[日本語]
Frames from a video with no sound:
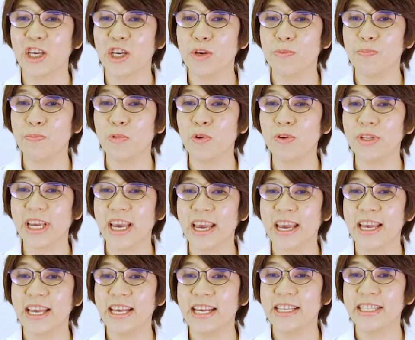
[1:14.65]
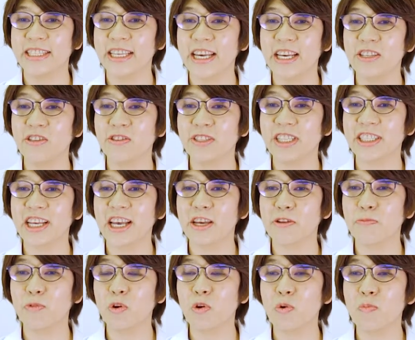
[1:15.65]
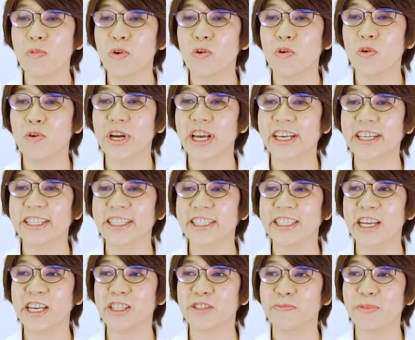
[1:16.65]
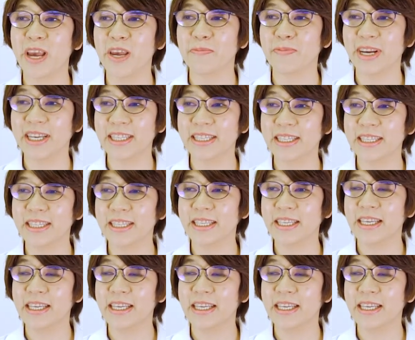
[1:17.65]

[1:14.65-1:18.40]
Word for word: 一方で正常な細胞をも攻撃してしまいます